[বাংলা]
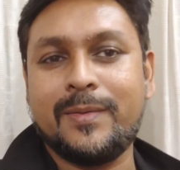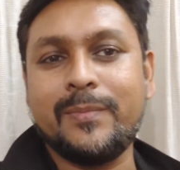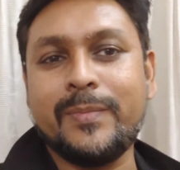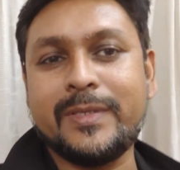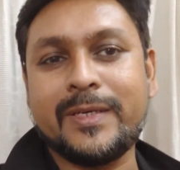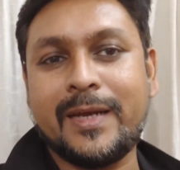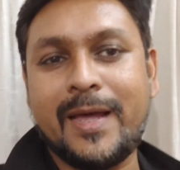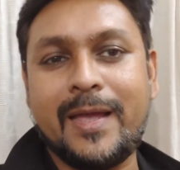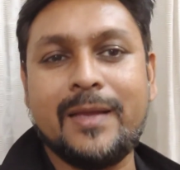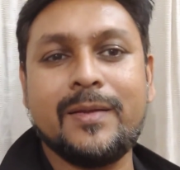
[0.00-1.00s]

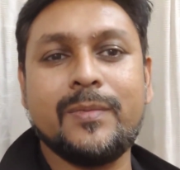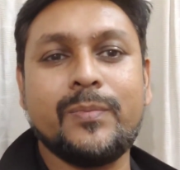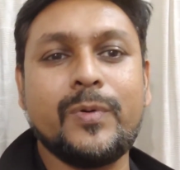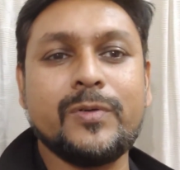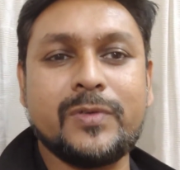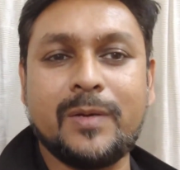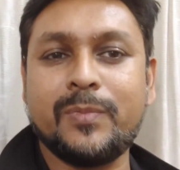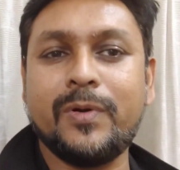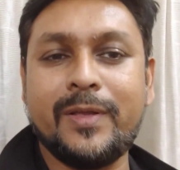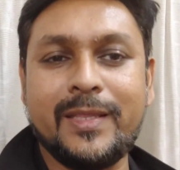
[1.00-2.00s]
বিছানায় প্রস্রাব
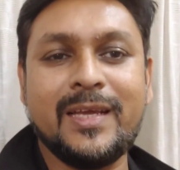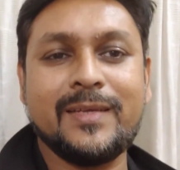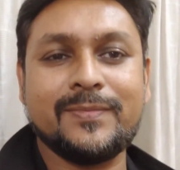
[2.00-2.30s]
করে দেয়